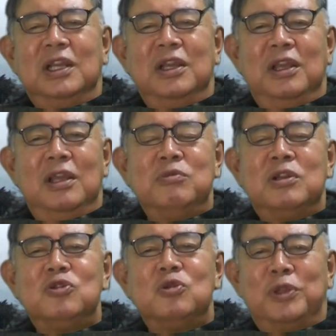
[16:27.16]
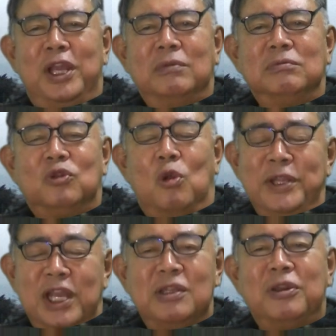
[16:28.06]
!AM ラジオもね、止
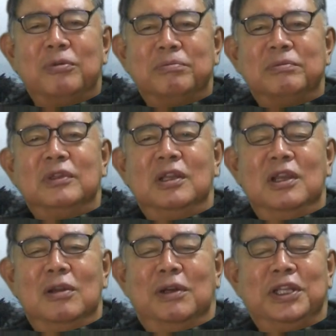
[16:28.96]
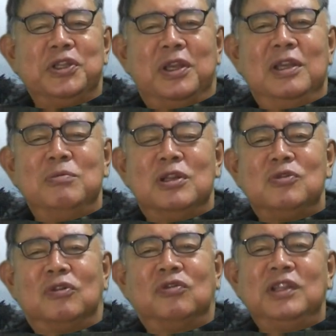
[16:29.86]
めないでよ私は AM
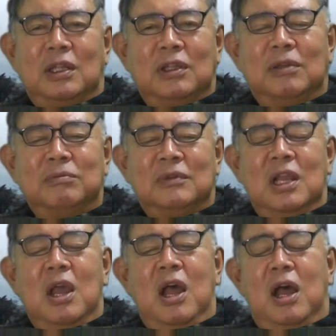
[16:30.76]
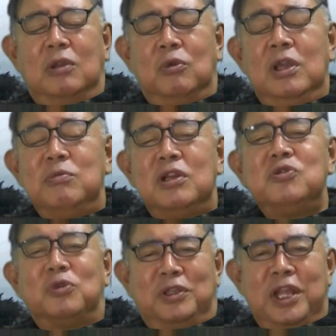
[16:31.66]
ラジオが好きなんだ。あの、AM
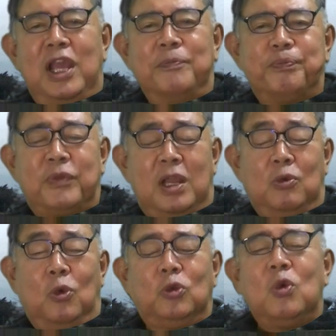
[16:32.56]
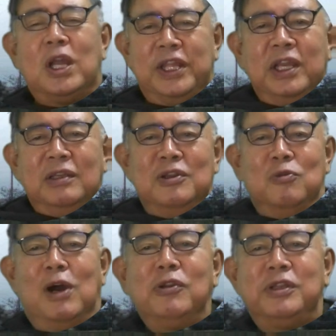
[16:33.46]
ラジオってね、あの音がね、
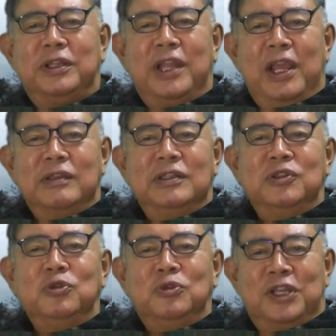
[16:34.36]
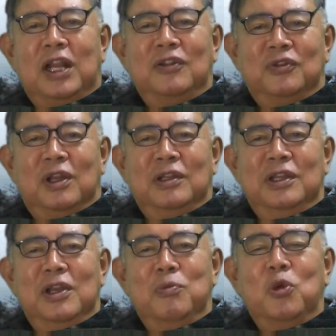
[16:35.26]
悪いって言うじゃないですか。
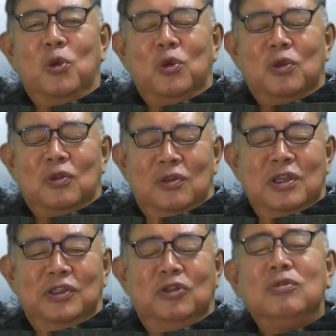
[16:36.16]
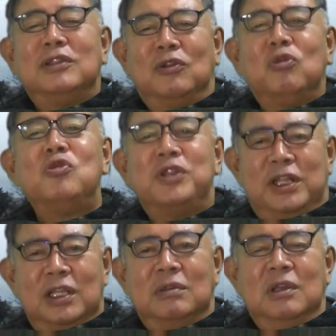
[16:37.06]
もう、実はね、そうじゃ
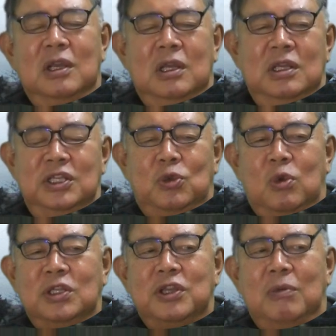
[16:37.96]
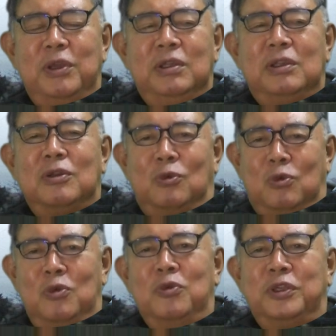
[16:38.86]
ない。人が喋ってる
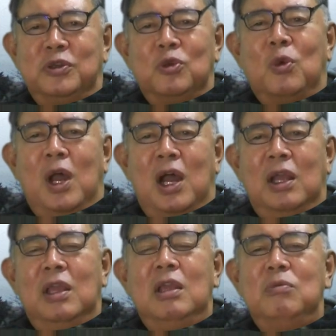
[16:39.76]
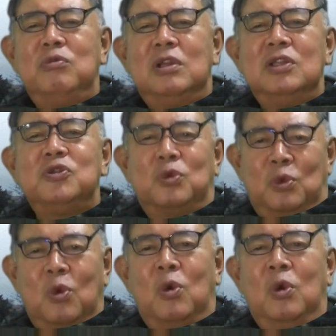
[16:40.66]
声を聞くのは、AM ラジオ
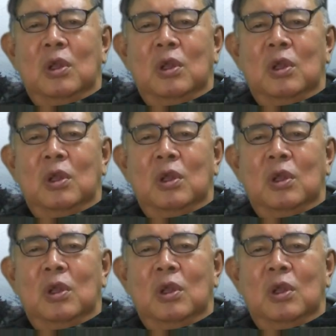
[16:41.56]
の